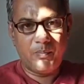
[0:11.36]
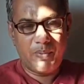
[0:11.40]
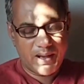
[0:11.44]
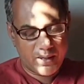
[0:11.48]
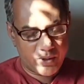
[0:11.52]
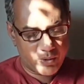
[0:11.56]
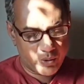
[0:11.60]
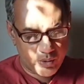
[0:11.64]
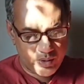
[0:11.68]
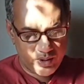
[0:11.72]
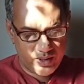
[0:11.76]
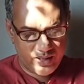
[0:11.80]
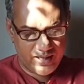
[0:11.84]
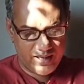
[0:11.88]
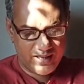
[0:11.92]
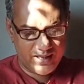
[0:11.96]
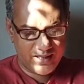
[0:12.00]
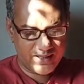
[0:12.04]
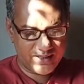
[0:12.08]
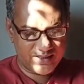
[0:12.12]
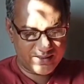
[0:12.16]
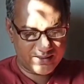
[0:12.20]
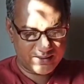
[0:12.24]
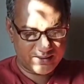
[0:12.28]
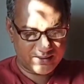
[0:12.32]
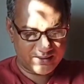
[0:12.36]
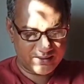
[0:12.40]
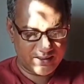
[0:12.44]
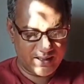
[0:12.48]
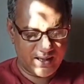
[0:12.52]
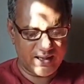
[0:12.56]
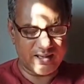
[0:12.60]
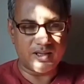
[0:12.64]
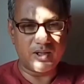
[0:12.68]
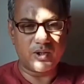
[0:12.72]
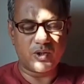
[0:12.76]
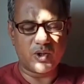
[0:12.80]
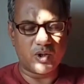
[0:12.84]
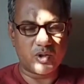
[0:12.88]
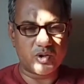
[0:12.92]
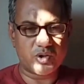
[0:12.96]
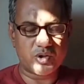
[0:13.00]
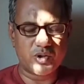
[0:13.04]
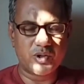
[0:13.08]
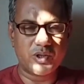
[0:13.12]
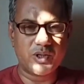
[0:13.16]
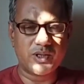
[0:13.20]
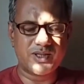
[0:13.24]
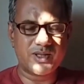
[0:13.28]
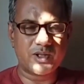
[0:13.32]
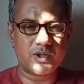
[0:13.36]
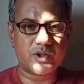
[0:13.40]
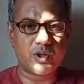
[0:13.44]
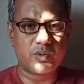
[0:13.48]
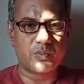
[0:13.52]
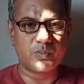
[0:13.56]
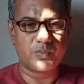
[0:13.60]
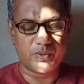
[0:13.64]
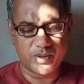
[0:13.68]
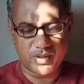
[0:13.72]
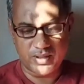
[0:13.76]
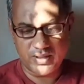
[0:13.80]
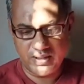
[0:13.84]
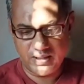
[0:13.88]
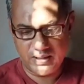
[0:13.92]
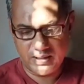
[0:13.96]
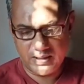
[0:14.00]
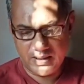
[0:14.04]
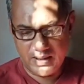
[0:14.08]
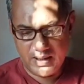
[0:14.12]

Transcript: বেগুন নিয়ে একটি টকশো হয়েছে সম্প্রতি